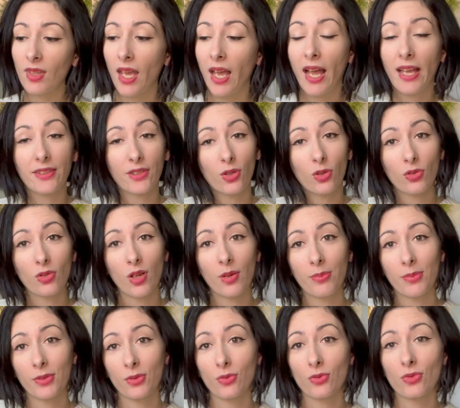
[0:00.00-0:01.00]
à temps quoi.
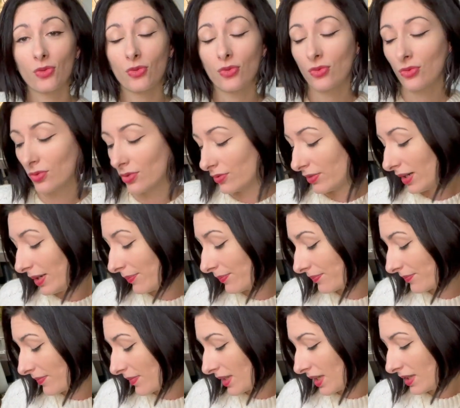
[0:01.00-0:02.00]
Mais donc du coup voilà.
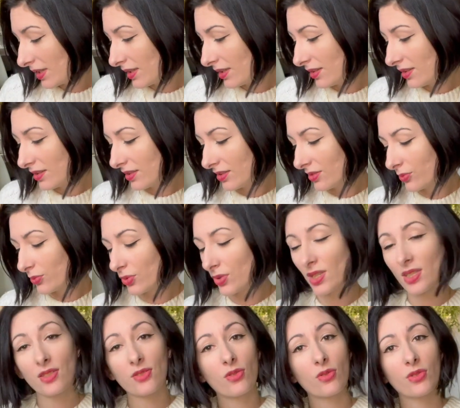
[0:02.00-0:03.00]
Pour
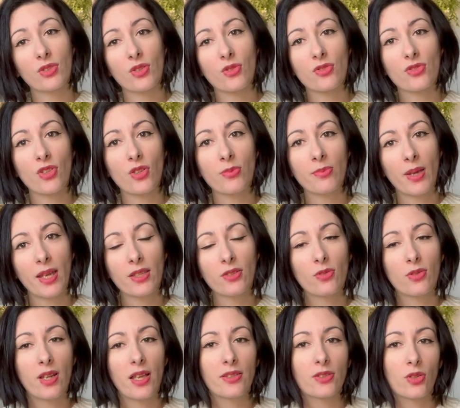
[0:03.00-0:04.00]
l'instant on est en stand-by de
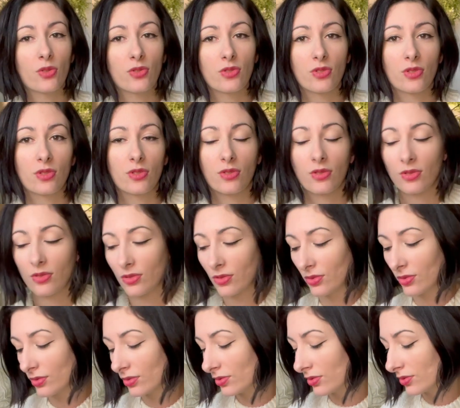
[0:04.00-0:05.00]
l'attente
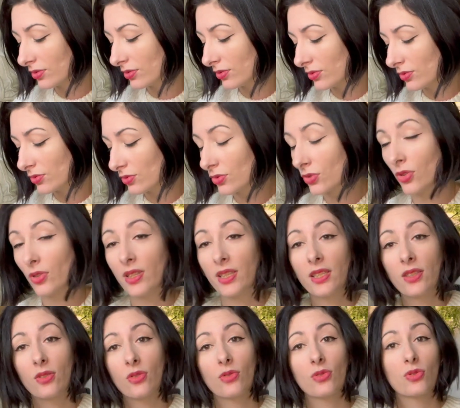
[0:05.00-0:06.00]
du colis
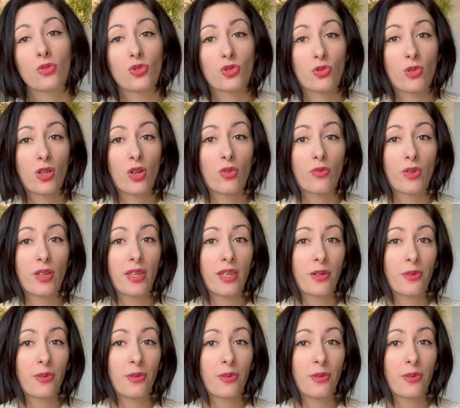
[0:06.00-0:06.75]
que, je lui ai envoyé